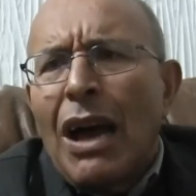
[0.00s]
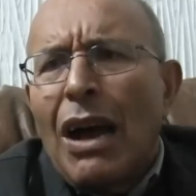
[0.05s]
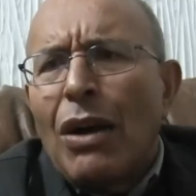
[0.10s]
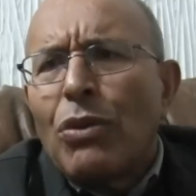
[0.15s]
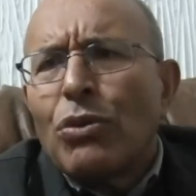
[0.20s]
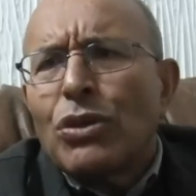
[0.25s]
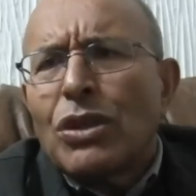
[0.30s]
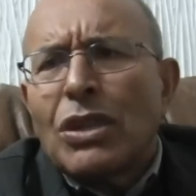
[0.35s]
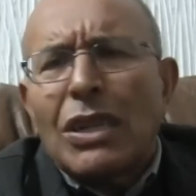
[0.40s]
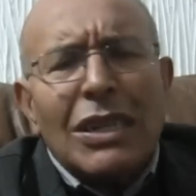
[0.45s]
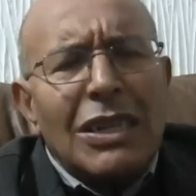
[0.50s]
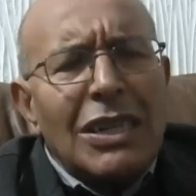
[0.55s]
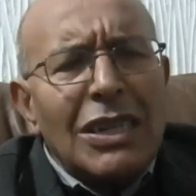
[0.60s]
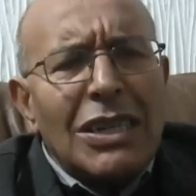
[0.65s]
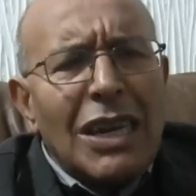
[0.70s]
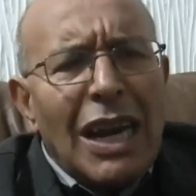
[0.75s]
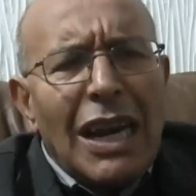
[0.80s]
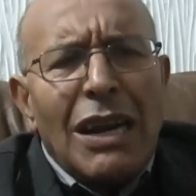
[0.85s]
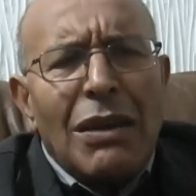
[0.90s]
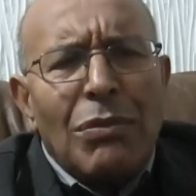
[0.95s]
او
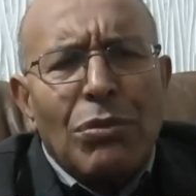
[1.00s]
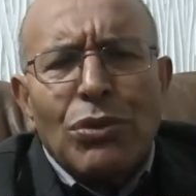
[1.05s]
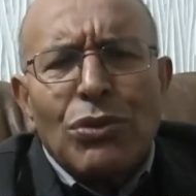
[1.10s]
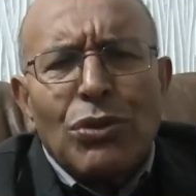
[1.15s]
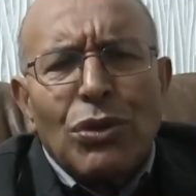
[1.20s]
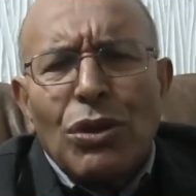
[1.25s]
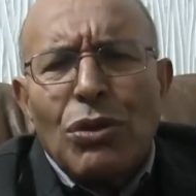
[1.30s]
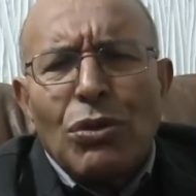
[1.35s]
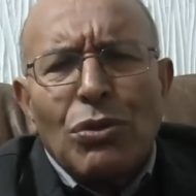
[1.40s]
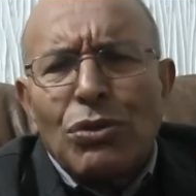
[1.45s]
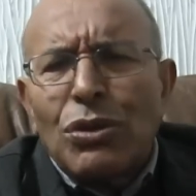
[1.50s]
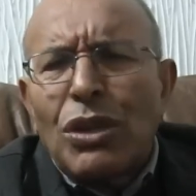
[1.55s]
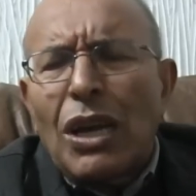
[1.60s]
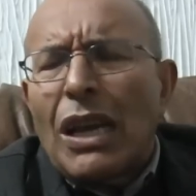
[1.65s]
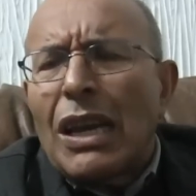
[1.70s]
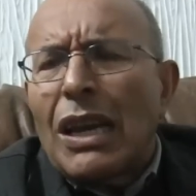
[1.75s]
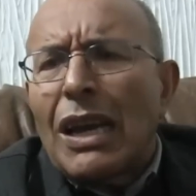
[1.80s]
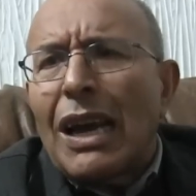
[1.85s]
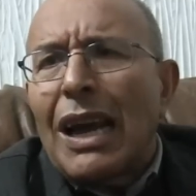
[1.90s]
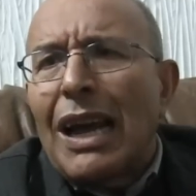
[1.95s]
تتجنب
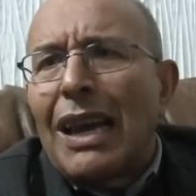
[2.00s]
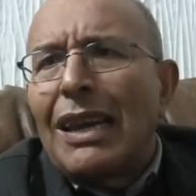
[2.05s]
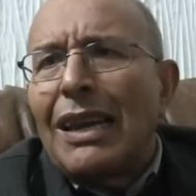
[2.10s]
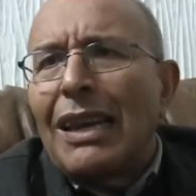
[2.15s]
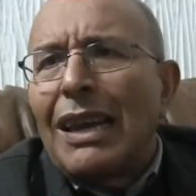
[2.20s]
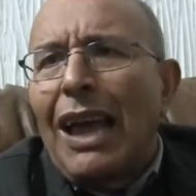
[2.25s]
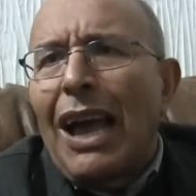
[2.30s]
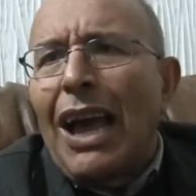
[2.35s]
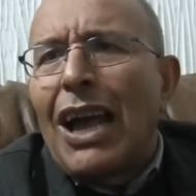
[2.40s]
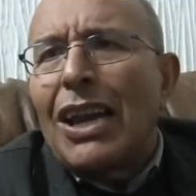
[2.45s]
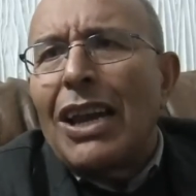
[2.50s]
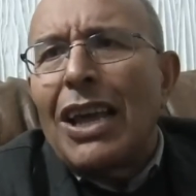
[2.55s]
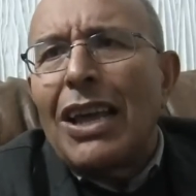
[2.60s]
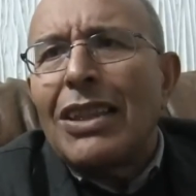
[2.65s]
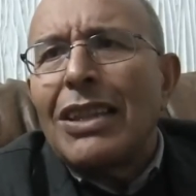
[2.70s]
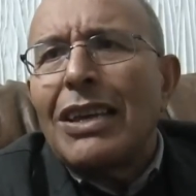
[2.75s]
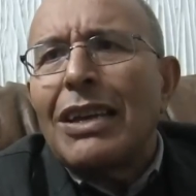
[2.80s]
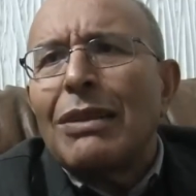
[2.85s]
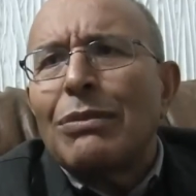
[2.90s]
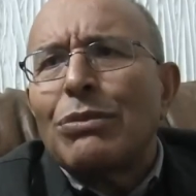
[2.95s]
وتخلق هالحاله
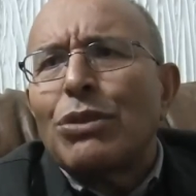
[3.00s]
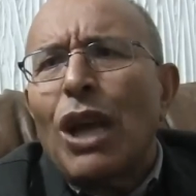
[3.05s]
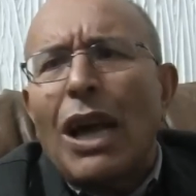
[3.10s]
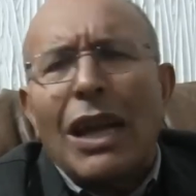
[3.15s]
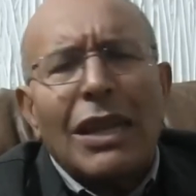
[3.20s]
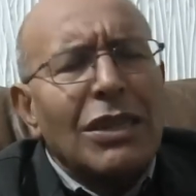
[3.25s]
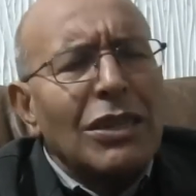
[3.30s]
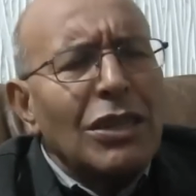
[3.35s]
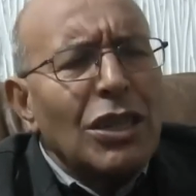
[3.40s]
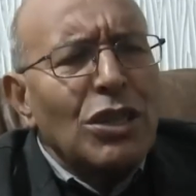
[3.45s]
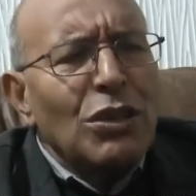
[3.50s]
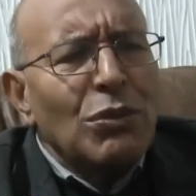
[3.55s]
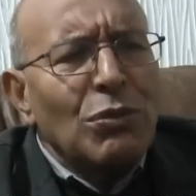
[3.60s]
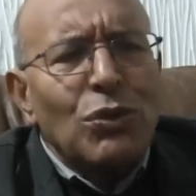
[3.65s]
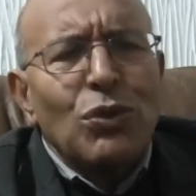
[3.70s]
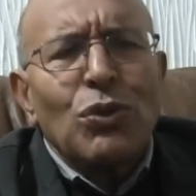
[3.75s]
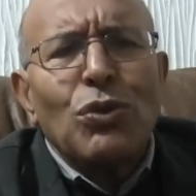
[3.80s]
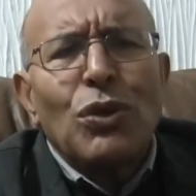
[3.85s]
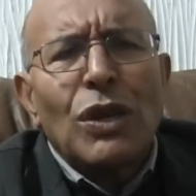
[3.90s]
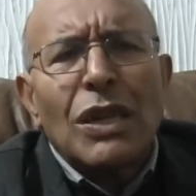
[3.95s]
هذه نتاع
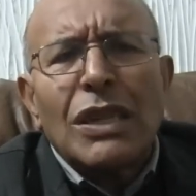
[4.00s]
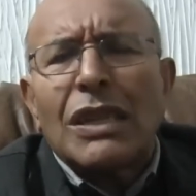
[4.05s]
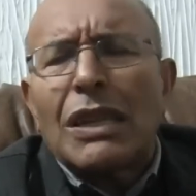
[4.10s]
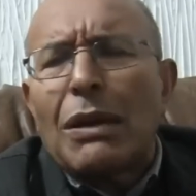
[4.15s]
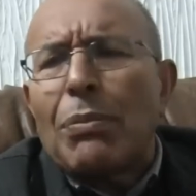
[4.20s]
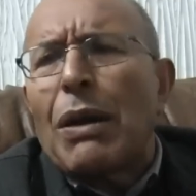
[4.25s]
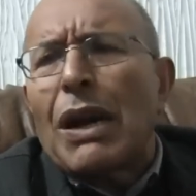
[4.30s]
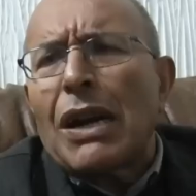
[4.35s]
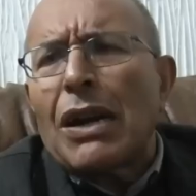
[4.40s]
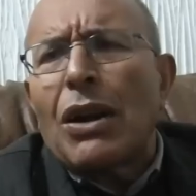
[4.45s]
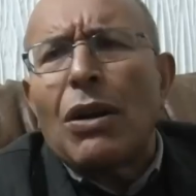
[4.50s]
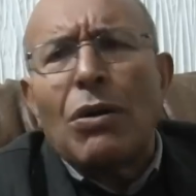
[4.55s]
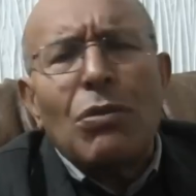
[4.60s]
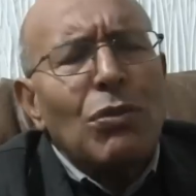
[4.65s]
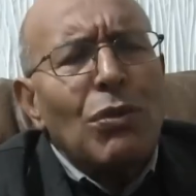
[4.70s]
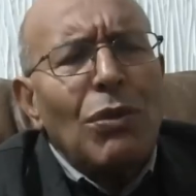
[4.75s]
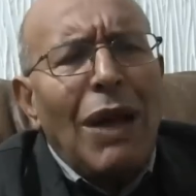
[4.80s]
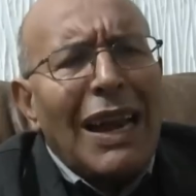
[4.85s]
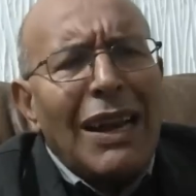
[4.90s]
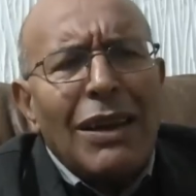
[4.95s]
تنجم تقول التبرع
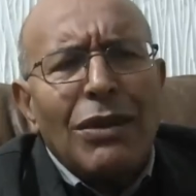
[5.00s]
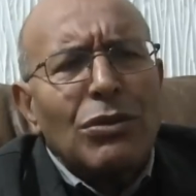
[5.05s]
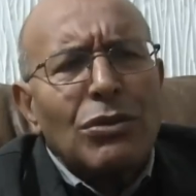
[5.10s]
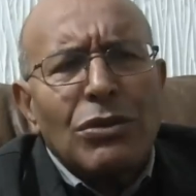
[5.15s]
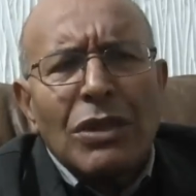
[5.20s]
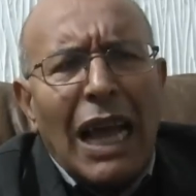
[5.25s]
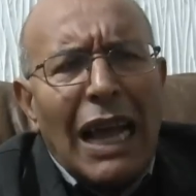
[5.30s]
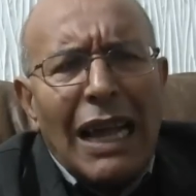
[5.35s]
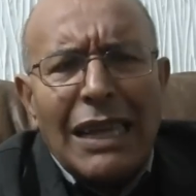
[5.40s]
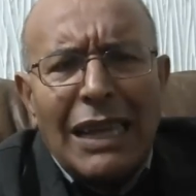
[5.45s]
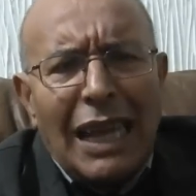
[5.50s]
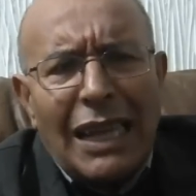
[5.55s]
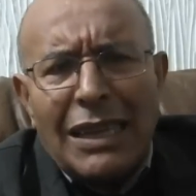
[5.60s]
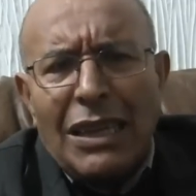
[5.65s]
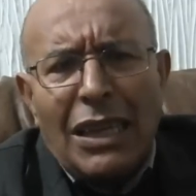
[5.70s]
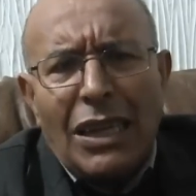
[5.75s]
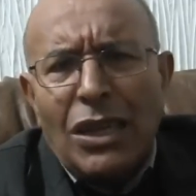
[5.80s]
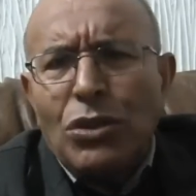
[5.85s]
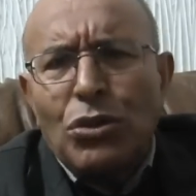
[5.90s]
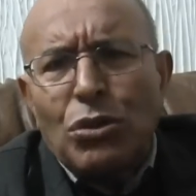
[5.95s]
معناه وساعات
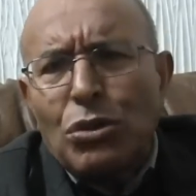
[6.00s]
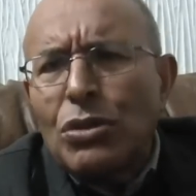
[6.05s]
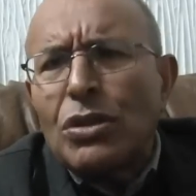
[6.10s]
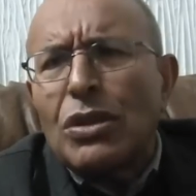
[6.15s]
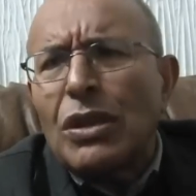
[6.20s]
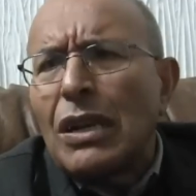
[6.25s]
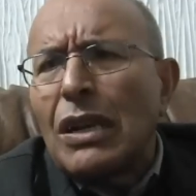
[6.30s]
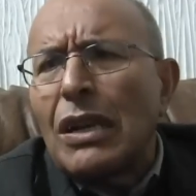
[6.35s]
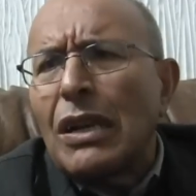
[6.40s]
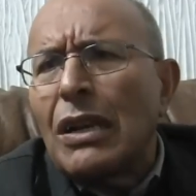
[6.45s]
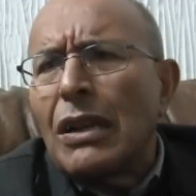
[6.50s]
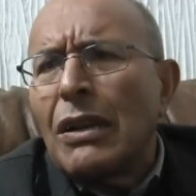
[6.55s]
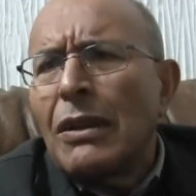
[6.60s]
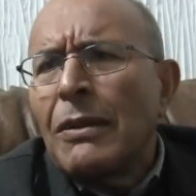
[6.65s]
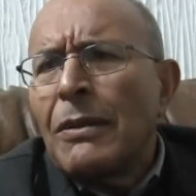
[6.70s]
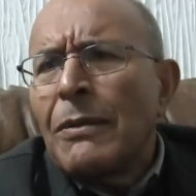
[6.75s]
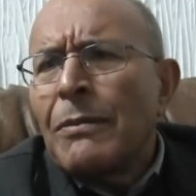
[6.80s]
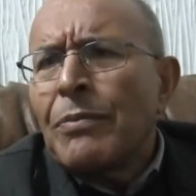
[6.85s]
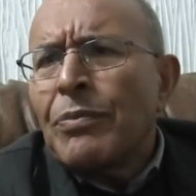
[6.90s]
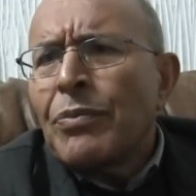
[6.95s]
حتى لين توصل
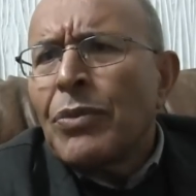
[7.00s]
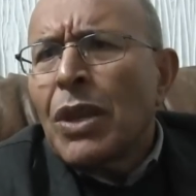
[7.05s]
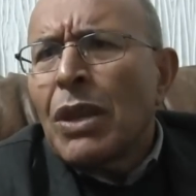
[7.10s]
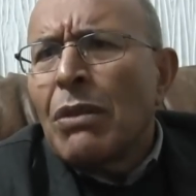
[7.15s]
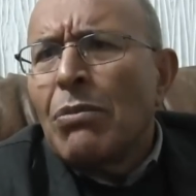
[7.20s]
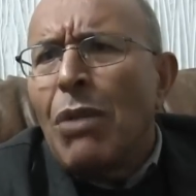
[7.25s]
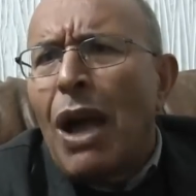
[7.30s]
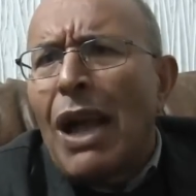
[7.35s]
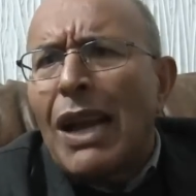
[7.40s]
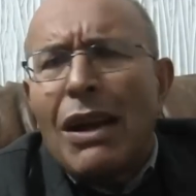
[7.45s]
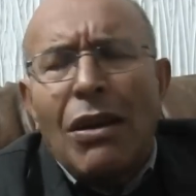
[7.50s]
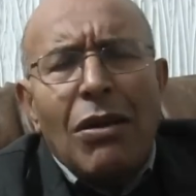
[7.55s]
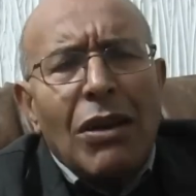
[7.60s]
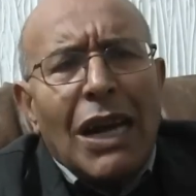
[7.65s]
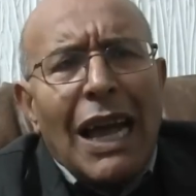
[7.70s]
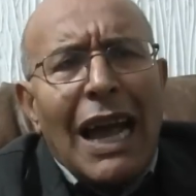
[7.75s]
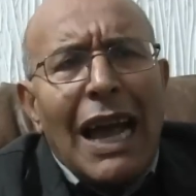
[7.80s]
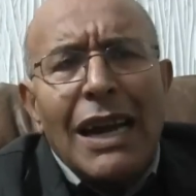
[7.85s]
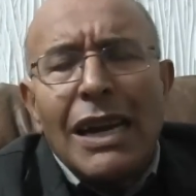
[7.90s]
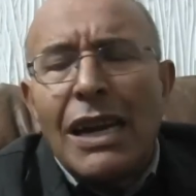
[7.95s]
معناه
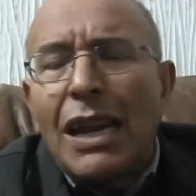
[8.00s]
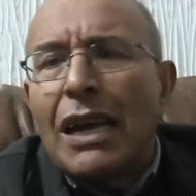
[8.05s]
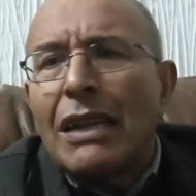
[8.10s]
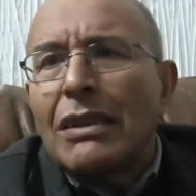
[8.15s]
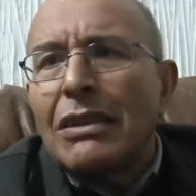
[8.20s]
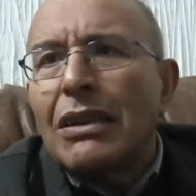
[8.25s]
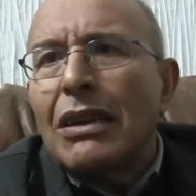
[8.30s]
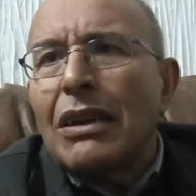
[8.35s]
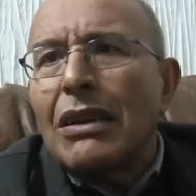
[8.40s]
وكانها